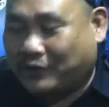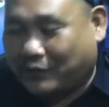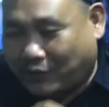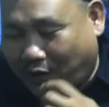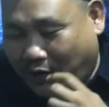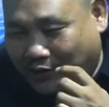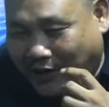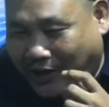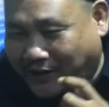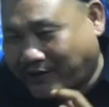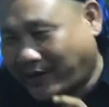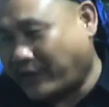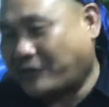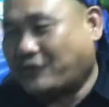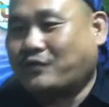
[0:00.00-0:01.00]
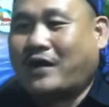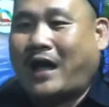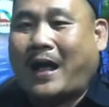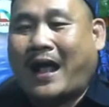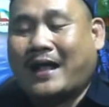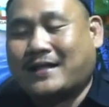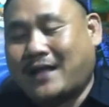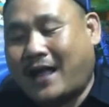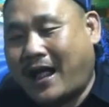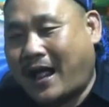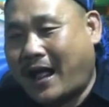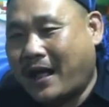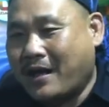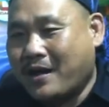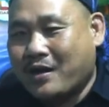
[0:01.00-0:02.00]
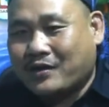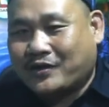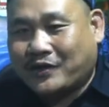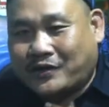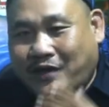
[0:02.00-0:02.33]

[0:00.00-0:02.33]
hmm, bentuk hmm. organisasi juga ada. Hmm. hmm.